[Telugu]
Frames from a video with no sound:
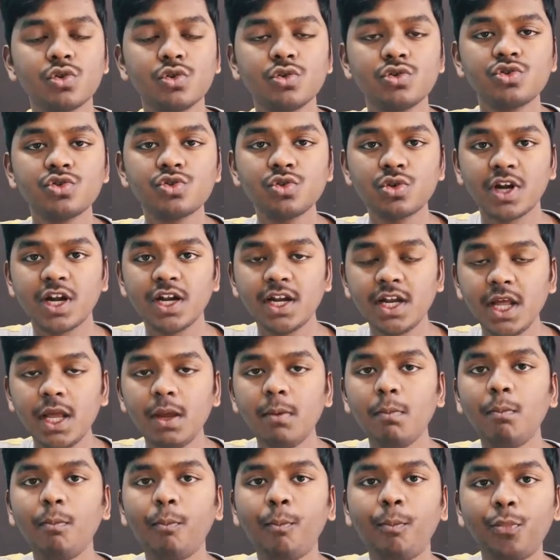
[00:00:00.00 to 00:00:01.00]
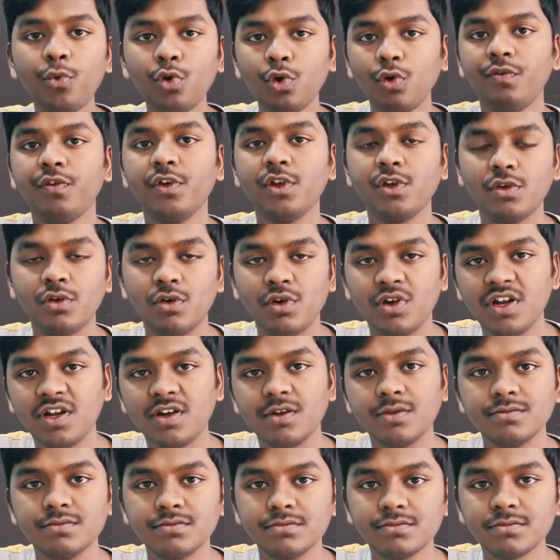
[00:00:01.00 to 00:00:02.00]
సో చూడండి ప్రూఫ్
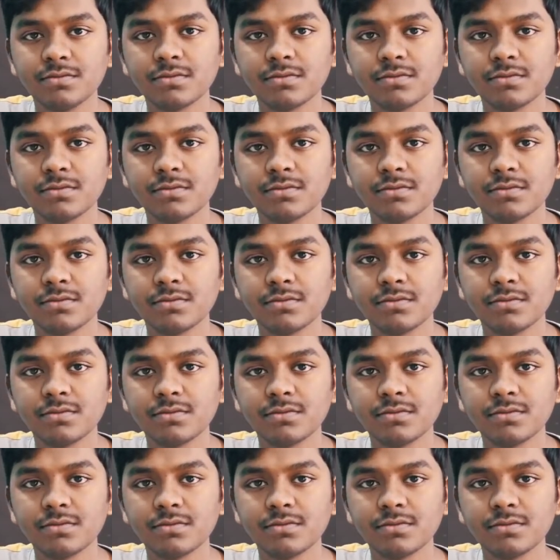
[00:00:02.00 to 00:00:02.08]
ఇదిగోండి